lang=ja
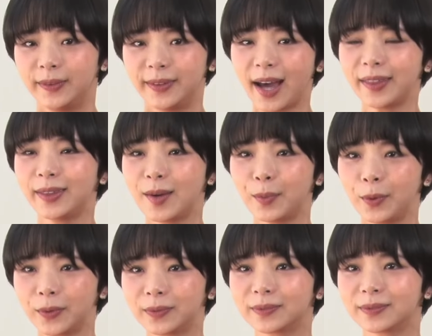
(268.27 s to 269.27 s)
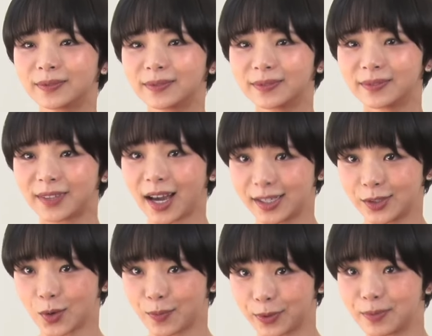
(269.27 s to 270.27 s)
何でも大
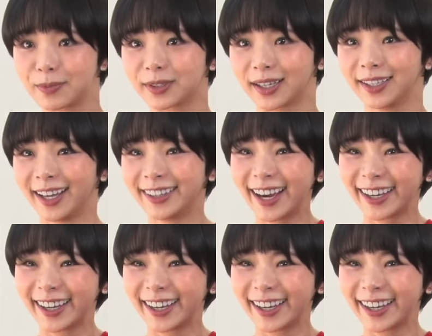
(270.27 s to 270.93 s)
丈夫みたいな